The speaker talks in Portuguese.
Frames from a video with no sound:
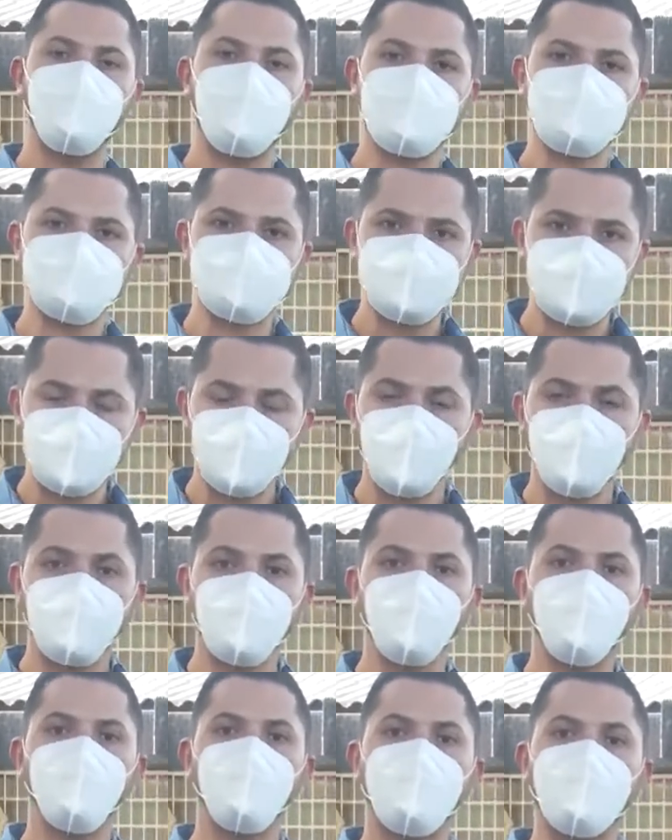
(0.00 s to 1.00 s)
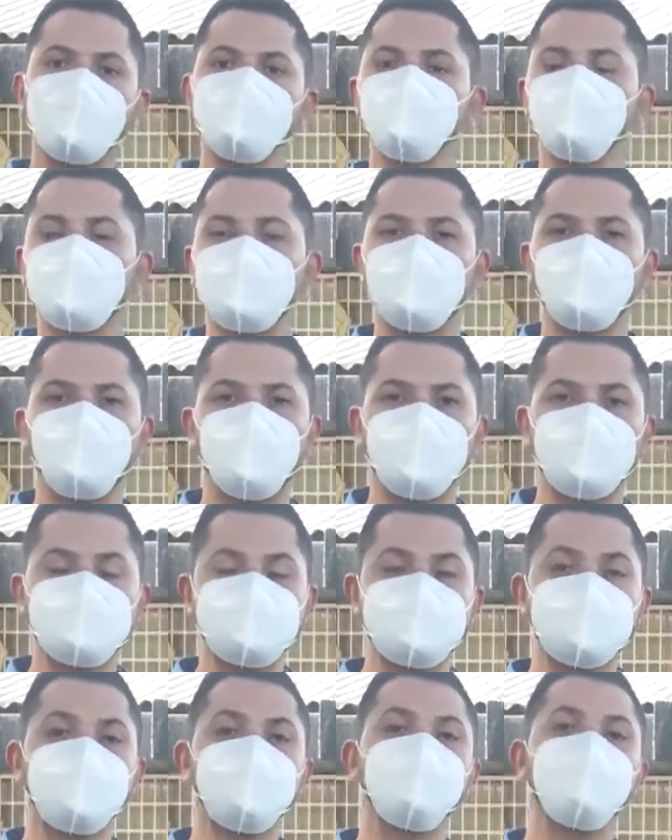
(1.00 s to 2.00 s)
que passaram pelo pátio da
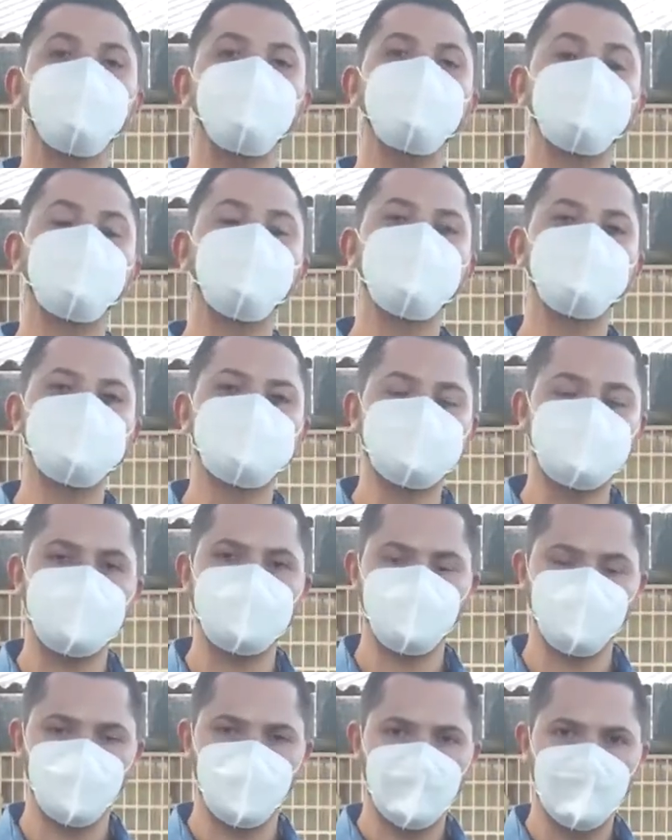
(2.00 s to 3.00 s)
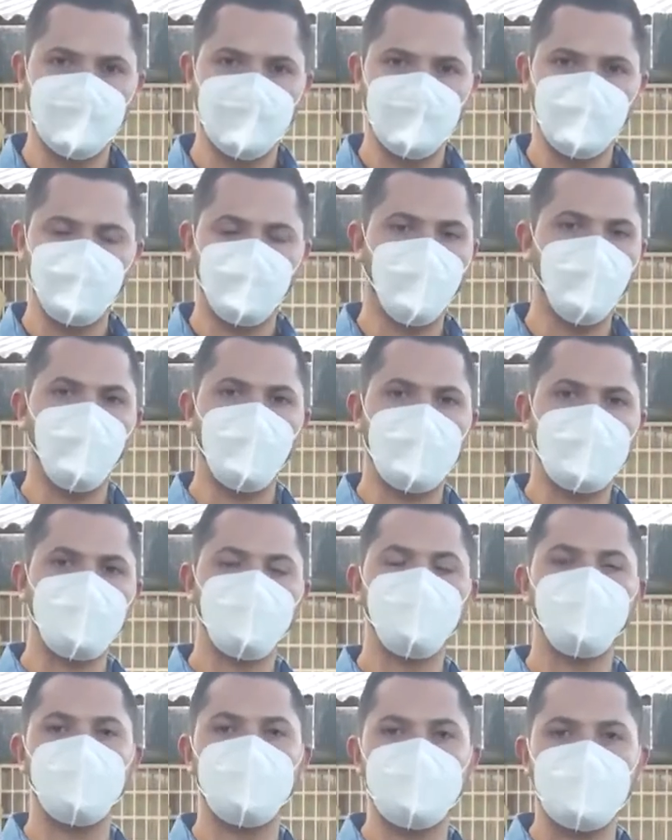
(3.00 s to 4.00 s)
empresa no dia do incêndio. Como
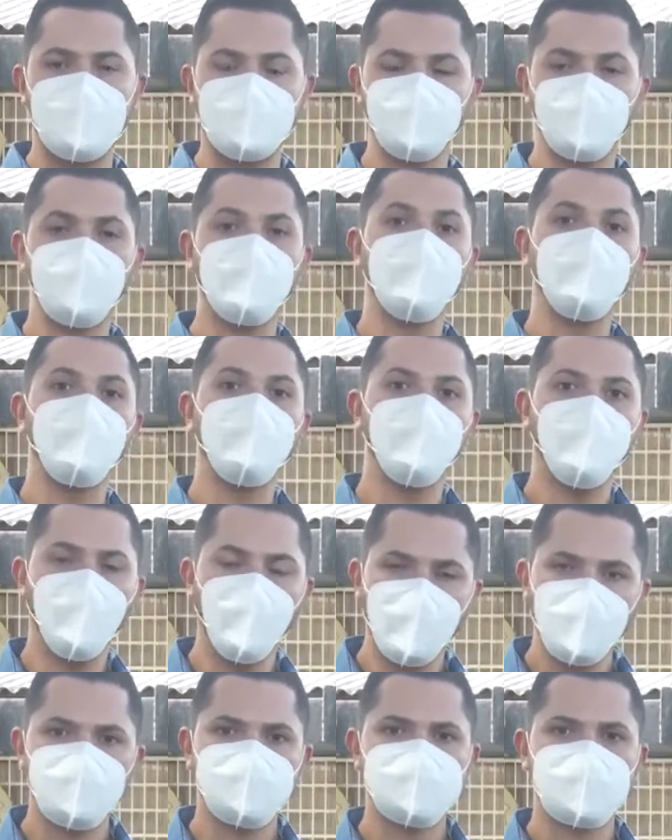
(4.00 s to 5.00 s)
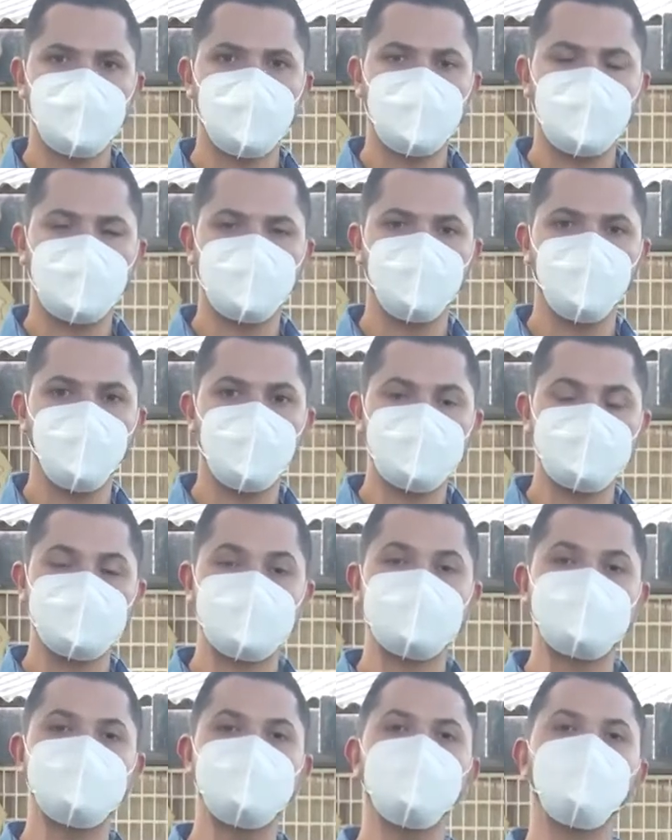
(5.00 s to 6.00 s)
era um feriado, poucos
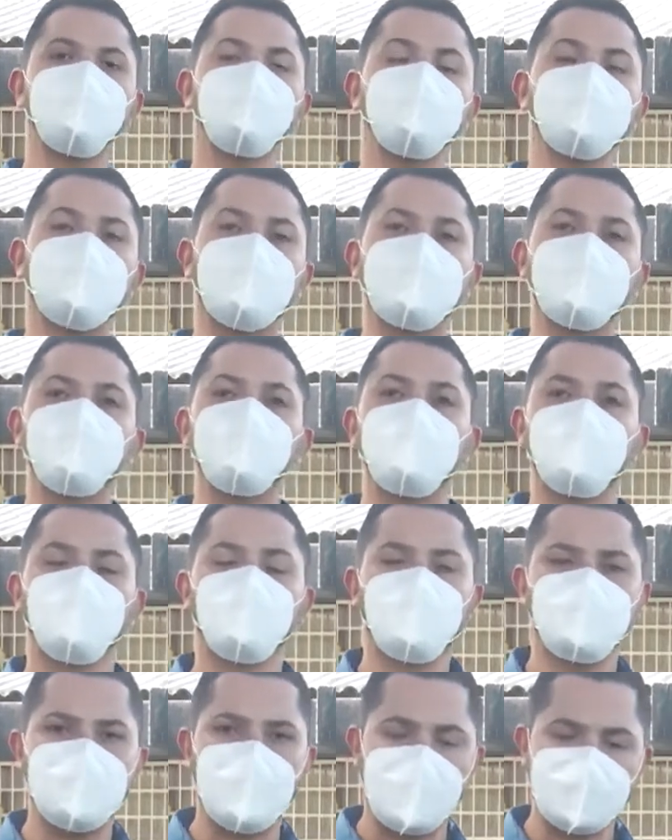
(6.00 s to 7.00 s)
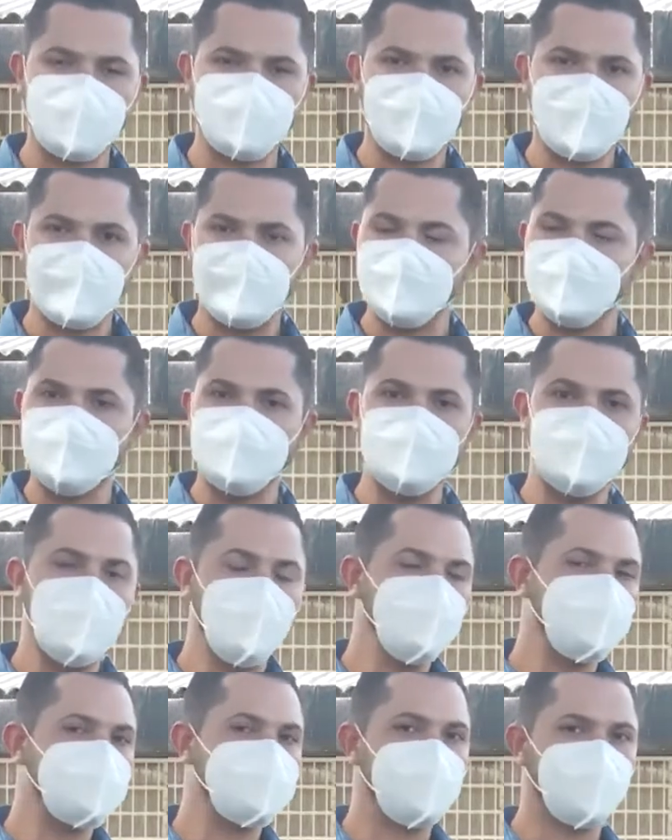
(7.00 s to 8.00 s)
trabalhadores circularam pelo lugar.
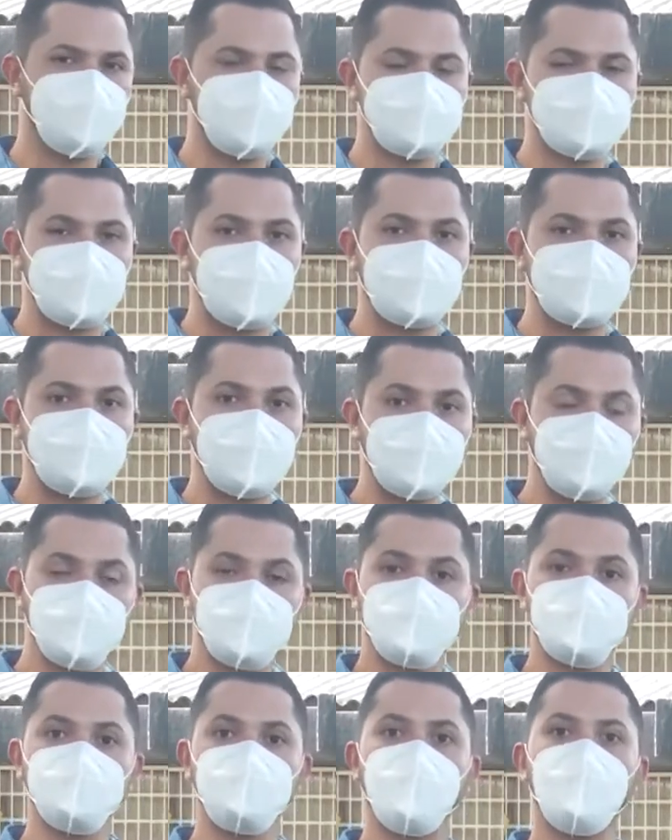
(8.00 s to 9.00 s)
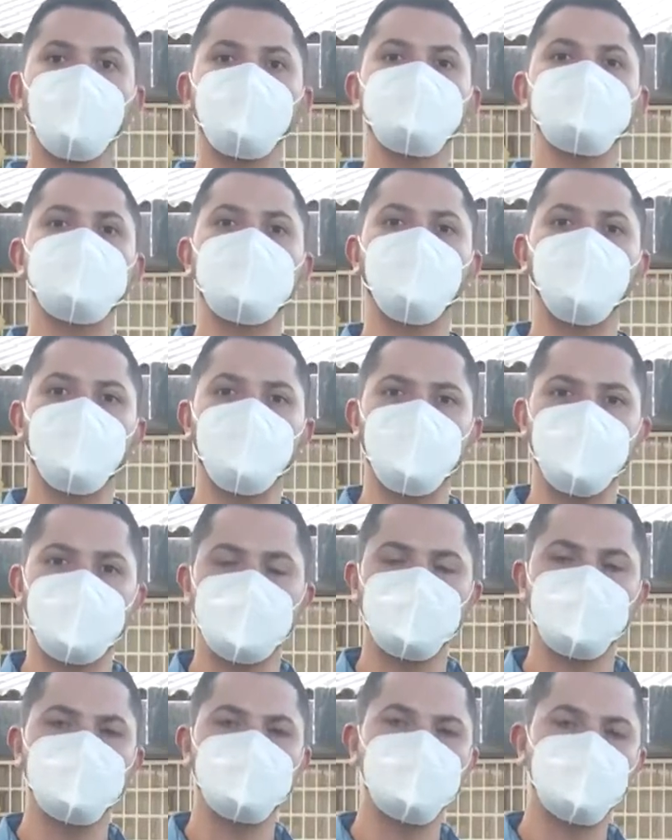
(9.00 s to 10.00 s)
Não estão descartados novos
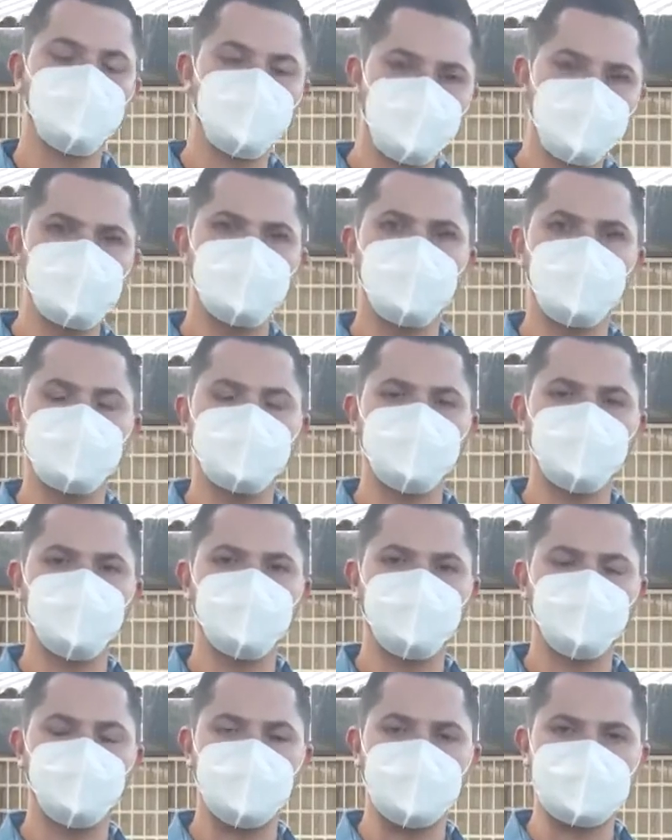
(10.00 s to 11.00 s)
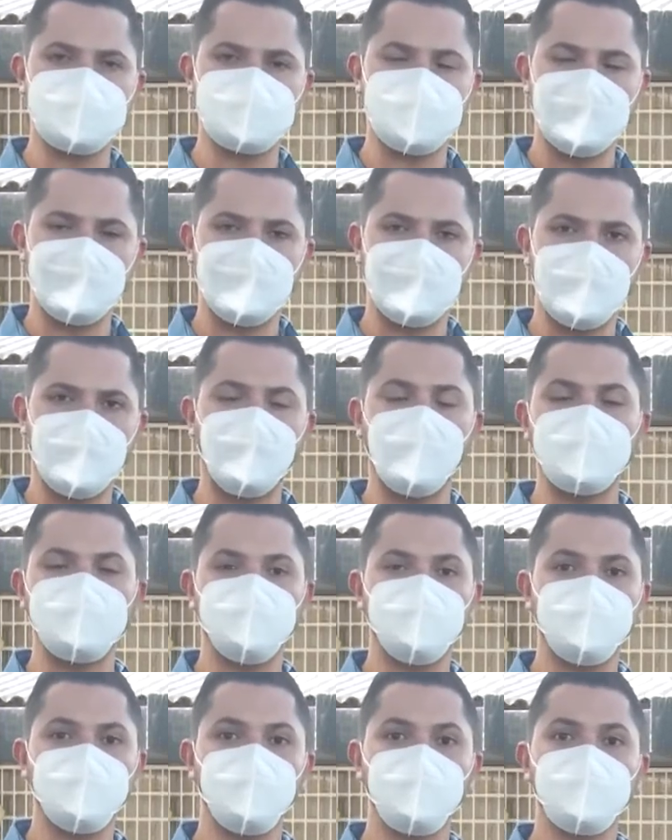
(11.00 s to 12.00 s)
depoimentos nos próximos dias, a
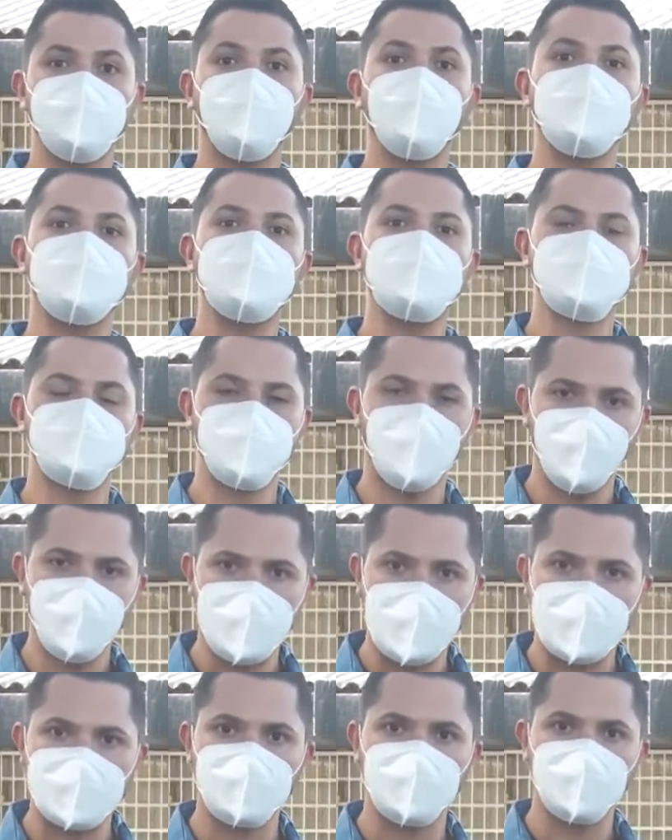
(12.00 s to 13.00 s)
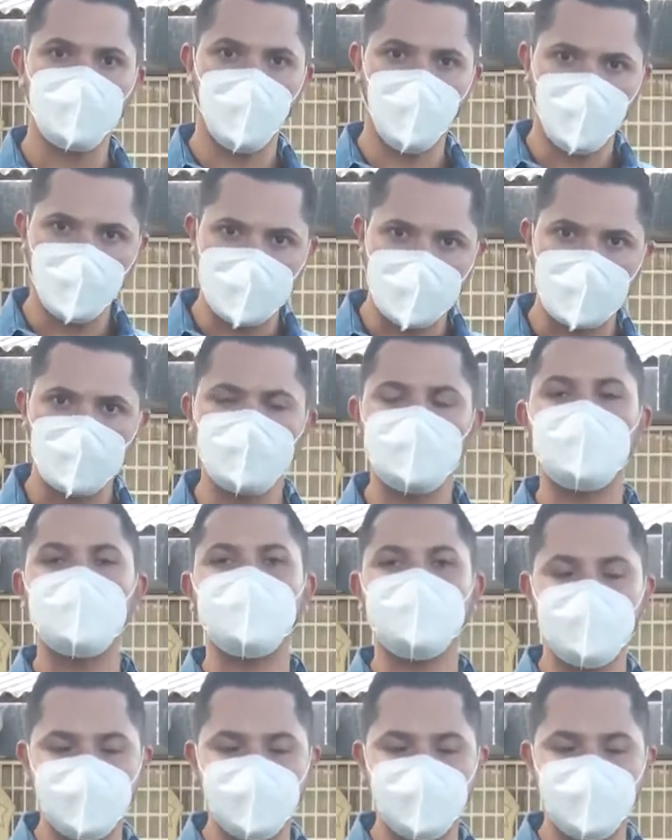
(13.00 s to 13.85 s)
partir do que foi descoberto com um laudo da